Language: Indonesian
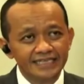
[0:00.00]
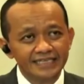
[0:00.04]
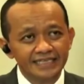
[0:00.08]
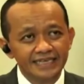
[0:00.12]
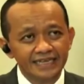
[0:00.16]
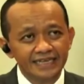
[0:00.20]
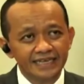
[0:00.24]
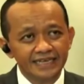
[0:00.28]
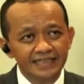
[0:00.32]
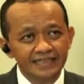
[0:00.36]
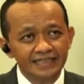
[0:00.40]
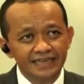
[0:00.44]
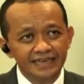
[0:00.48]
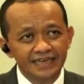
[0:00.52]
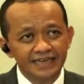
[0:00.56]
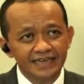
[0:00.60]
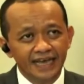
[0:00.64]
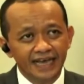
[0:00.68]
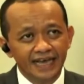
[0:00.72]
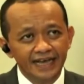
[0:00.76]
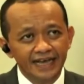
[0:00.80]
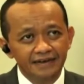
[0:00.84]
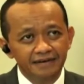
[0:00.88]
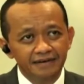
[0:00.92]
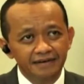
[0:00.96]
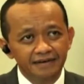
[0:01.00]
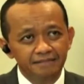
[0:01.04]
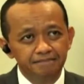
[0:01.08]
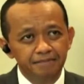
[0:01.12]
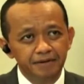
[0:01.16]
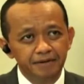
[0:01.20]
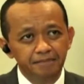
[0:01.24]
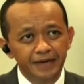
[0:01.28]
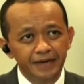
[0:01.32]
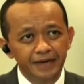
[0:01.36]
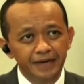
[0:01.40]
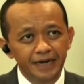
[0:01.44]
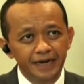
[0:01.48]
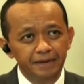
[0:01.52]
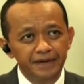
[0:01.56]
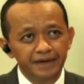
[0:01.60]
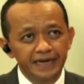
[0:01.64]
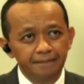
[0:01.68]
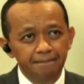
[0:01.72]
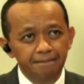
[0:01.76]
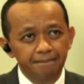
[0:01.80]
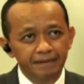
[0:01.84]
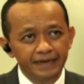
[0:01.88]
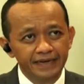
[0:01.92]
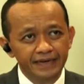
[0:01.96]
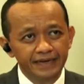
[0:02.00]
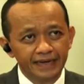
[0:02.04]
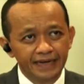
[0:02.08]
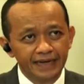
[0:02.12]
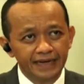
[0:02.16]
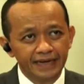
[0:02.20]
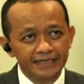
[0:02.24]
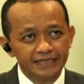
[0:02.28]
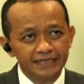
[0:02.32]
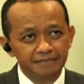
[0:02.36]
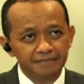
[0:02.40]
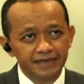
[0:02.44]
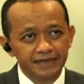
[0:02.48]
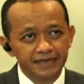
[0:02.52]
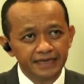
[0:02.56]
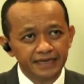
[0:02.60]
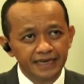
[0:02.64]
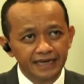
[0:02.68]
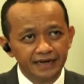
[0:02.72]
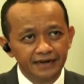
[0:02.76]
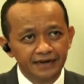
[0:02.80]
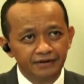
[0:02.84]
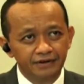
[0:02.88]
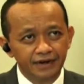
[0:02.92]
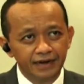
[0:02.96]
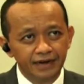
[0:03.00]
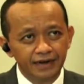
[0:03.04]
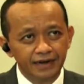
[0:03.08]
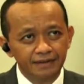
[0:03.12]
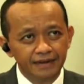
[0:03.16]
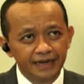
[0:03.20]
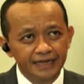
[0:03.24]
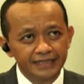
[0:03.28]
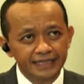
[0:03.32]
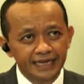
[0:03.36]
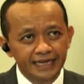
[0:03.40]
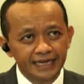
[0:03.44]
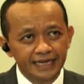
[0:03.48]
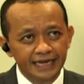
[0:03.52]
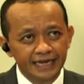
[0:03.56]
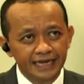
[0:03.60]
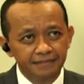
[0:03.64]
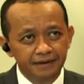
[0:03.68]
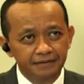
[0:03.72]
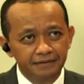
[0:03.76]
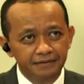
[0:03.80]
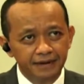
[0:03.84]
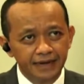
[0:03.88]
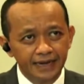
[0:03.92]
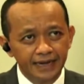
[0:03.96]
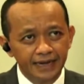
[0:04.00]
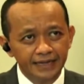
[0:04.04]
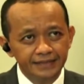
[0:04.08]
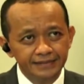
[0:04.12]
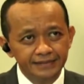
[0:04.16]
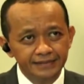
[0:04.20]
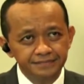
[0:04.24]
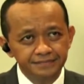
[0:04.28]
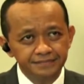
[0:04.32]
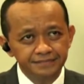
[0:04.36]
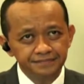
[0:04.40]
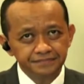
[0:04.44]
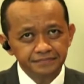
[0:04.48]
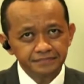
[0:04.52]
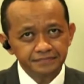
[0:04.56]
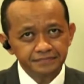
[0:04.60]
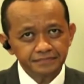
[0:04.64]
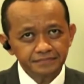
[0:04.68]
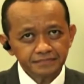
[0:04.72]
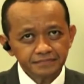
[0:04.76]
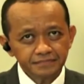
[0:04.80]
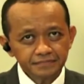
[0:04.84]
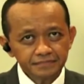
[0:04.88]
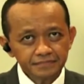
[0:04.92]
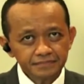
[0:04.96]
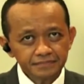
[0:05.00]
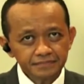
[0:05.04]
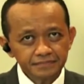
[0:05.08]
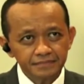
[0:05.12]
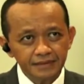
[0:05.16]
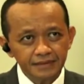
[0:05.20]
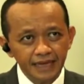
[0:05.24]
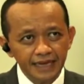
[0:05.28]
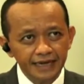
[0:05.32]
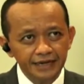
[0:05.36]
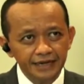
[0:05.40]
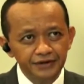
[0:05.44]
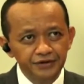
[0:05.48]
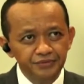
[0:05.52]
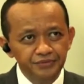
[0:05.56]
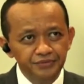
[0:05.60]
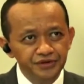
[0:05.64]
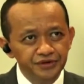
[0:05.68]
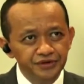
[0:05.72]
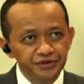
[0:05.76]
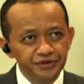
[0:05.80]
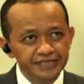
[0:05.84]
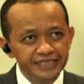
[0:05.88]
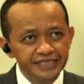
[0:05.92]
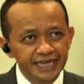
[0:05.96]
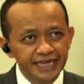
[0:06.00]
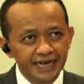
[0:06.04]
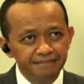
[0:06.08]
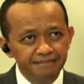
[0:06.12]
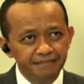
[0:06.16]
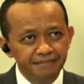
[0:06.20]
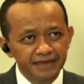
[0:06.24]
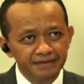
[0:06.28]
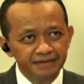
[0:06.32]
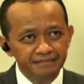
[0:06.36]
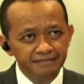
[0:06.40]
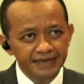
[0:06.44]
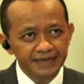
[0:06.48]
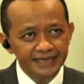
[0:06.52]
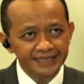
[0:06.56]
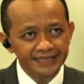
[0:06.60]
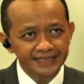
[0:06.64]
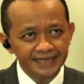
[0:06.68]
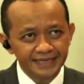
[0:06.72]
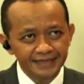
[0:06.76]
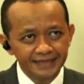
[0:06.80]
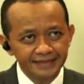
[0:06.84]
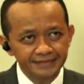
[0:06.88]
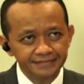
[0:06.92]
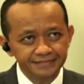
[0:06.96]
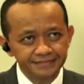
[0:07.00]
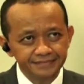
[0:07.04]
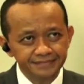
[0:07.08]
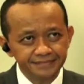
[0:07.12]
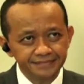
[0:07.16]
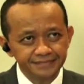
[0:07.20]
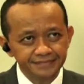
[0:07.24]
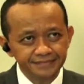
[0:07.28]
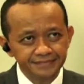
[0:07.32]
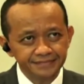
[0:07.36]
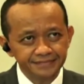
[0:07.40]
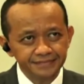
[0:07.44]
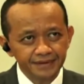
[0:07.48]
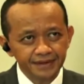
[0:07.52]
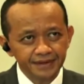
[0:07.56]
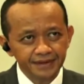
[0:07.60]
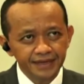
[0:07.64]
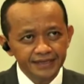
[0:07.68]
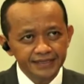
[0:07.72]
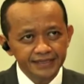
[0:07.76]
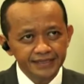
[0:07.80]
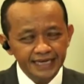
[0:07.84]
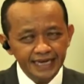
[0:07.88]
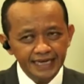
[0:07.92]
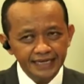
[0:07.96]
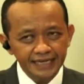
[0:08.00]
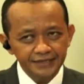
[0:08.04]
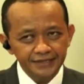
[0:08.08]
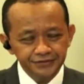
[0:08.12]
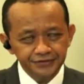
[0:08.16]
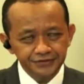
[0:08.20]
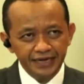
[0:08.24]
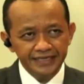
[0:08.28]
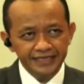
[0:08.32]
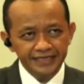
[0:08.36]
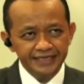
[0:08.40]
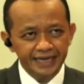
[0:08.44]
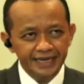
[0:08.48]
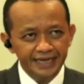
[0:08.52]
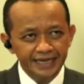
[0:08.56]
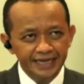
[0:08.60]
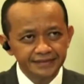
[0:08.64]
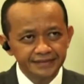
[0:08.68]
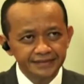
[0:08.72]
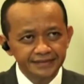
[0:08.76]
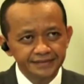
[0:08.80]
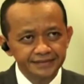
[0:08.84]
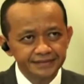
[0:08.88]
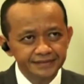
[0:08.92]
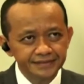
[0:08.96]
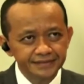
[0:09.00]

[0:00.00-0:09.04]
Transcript: saya sedikit ini ya, berbeda pendapat dengan sebagian orang yang mengatakan bahwa ekonomi Indonesia akan baik-baik aja. Saya jujur aja,